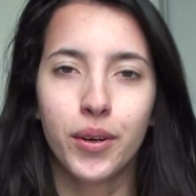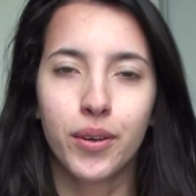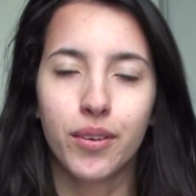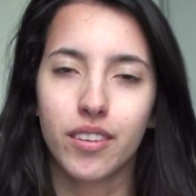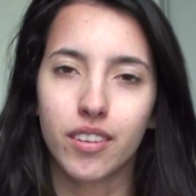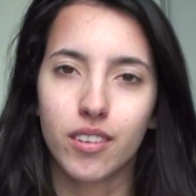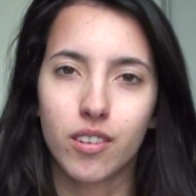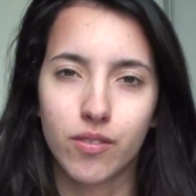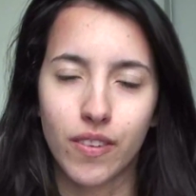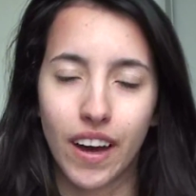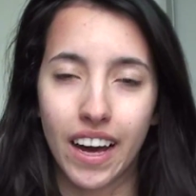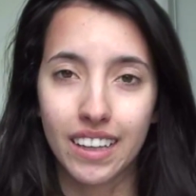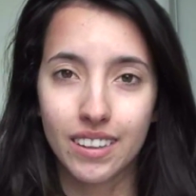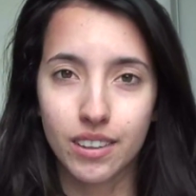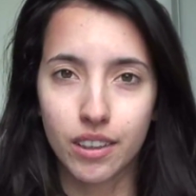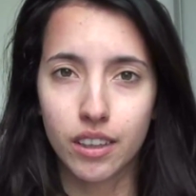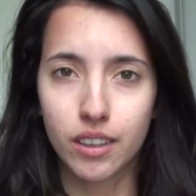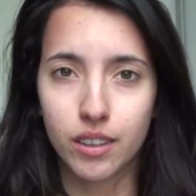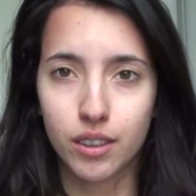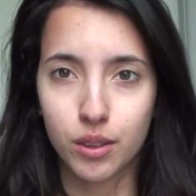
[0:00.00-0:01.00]
und zwar
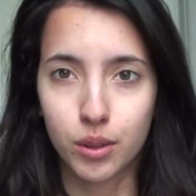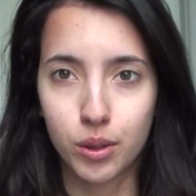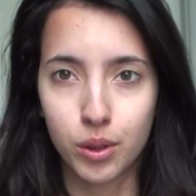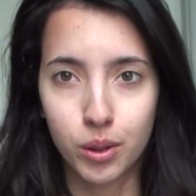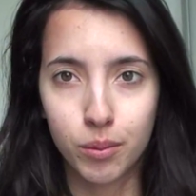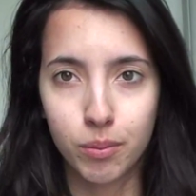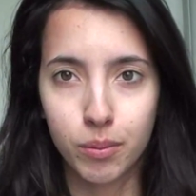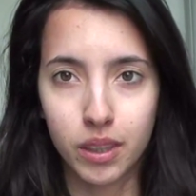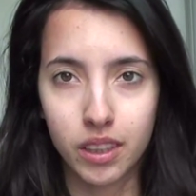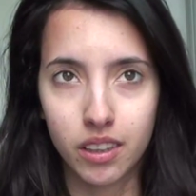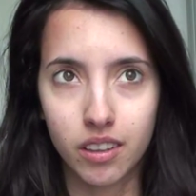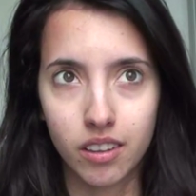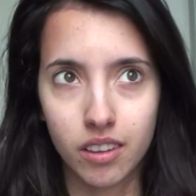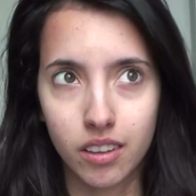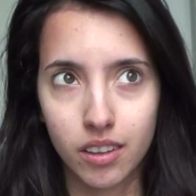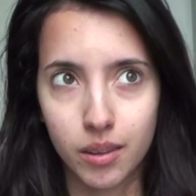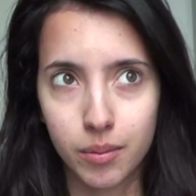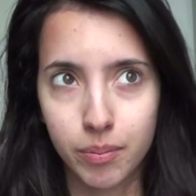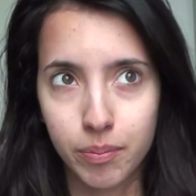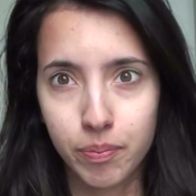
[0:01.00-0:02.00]
soll es um
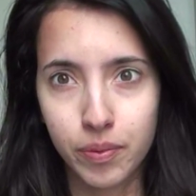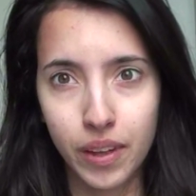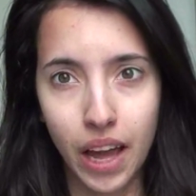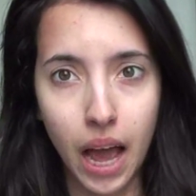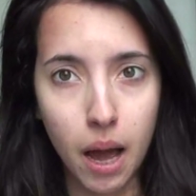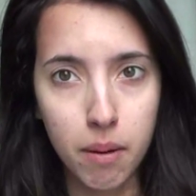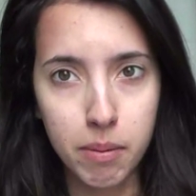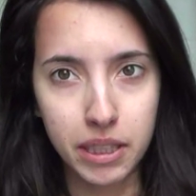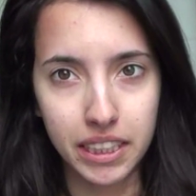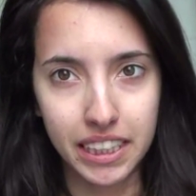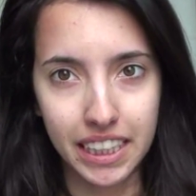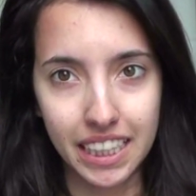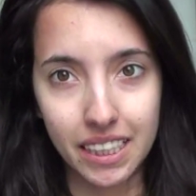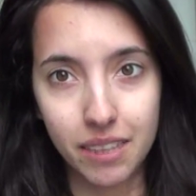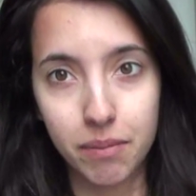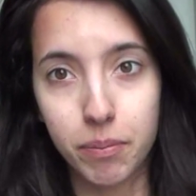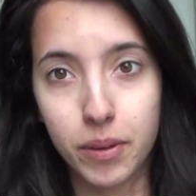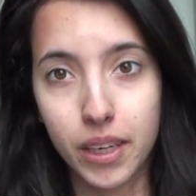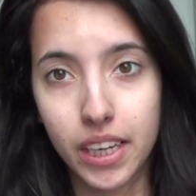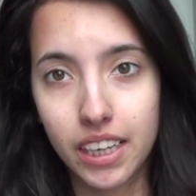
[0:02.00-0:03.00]
ähm, Arbeit
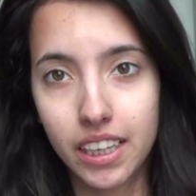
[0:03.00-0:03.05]
gehen.